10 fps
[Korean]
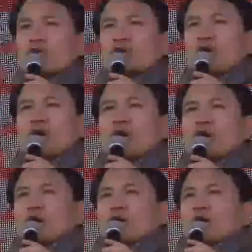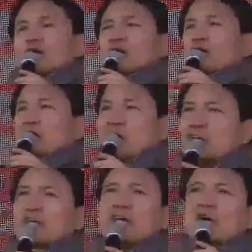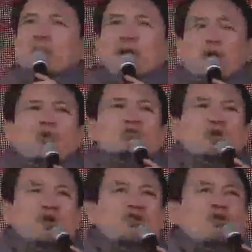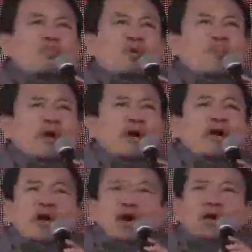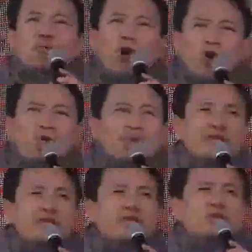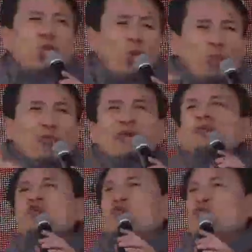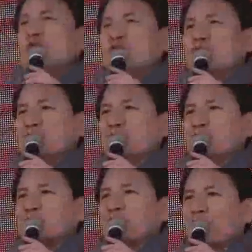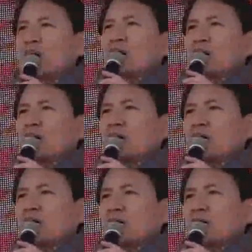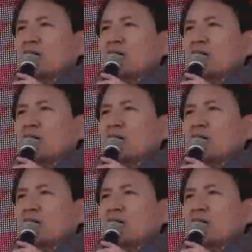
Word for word: 개입한 거죠? 그게 바로 선거법에 범인을 도피한 경우에 해당하는 겁니다.